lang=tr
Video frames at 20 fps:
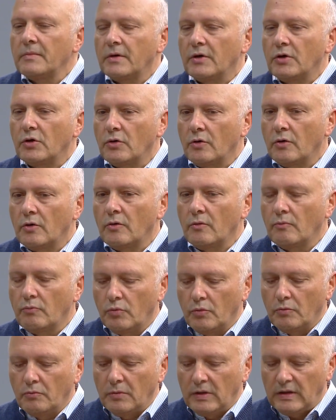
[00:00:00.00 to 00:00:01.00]
E,
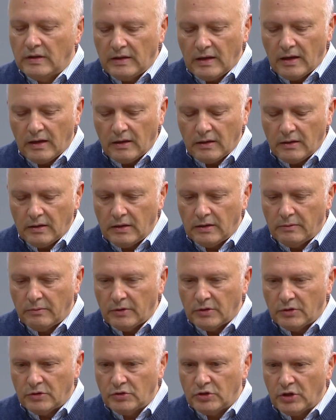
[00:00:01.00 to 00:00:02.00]
midye
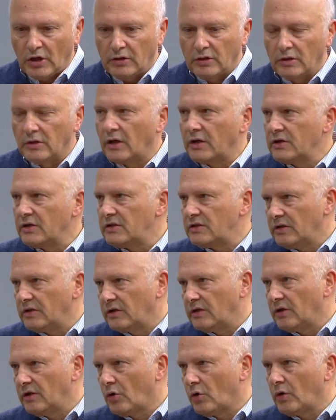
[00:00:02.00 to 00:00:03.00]
gibi canlılar
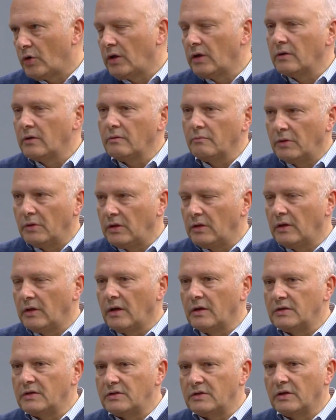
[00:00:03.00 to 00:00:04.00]
istiridye örneğin
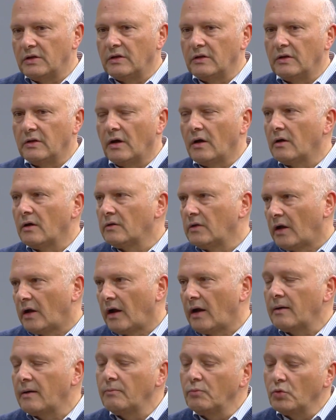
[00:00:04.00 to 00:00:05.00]
midye, istiridye,
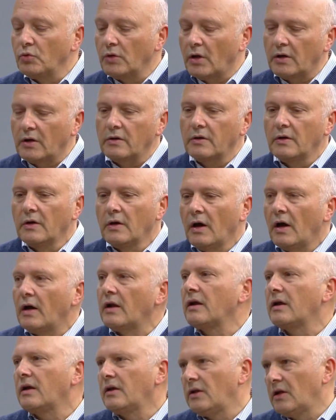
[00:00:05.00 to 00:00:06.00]
tarak bunlar
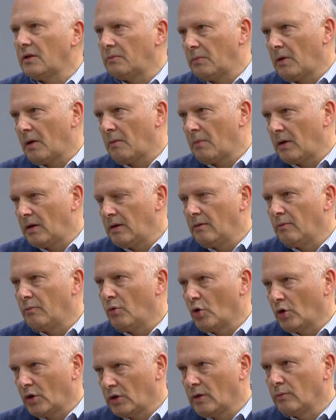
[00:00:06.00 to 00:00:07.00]
hareket etmeyen belli bir
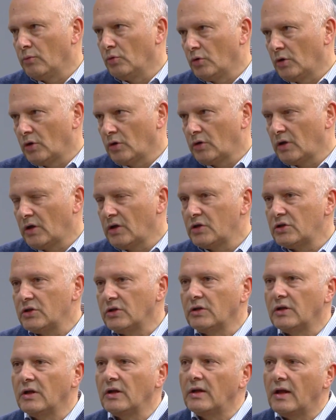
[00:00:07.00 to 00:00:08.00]
bölgede bulundukları
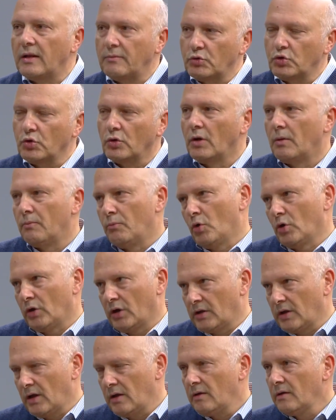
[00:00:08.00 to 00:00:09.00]
için kirlenmiş olan
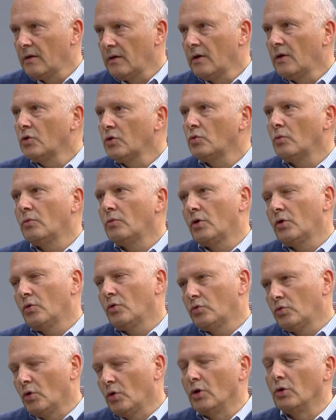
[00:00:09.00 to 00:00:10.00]
bölgede e,
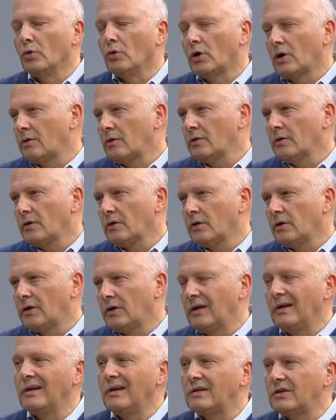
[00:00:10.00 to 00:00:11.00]
doğal olarak e,
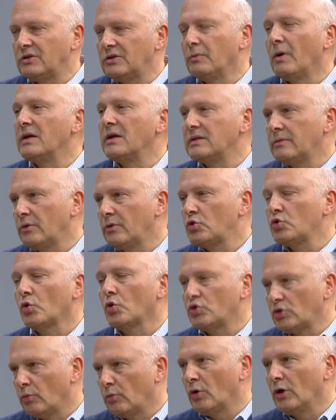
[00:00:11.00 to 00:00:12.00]
kirletici malzemeyi
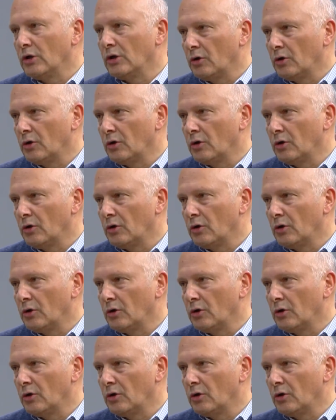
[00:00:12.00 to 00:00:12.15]
çok çabuk